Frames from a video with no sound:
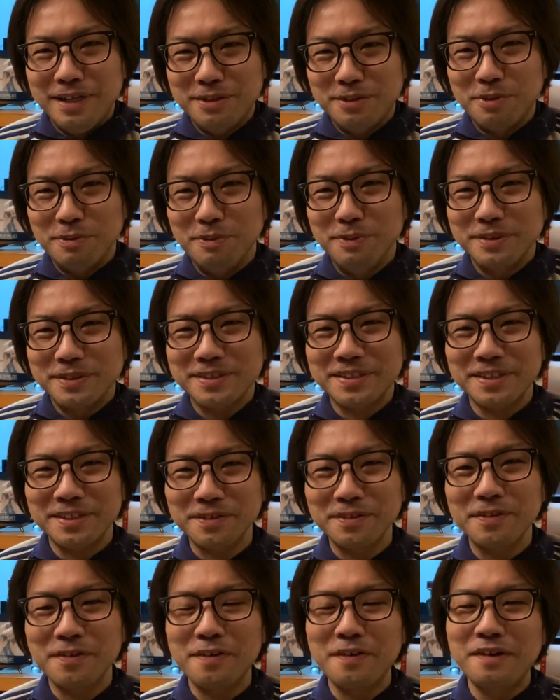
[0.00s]
あると思うんですけ
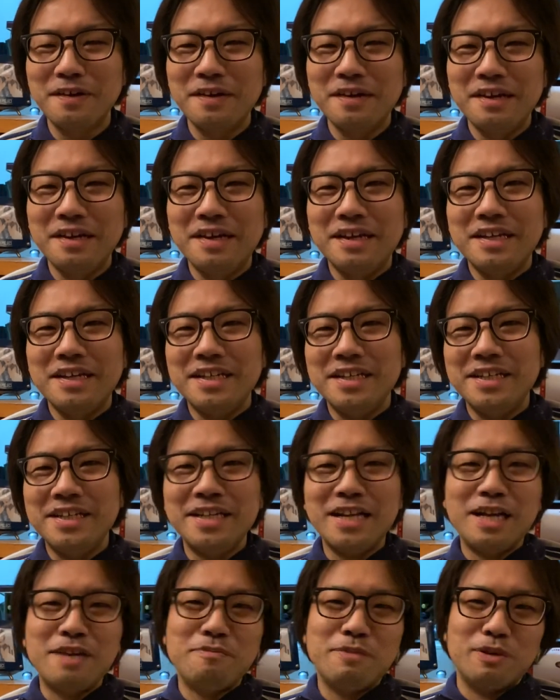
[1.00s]
ど
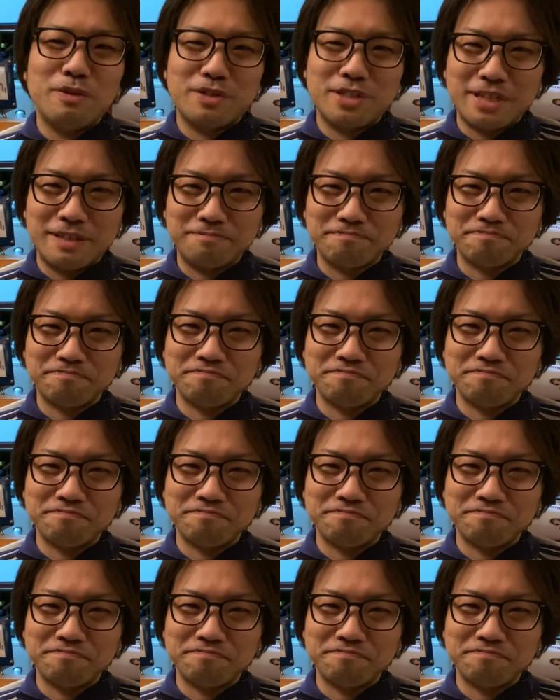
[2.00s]
平井美代ちゃん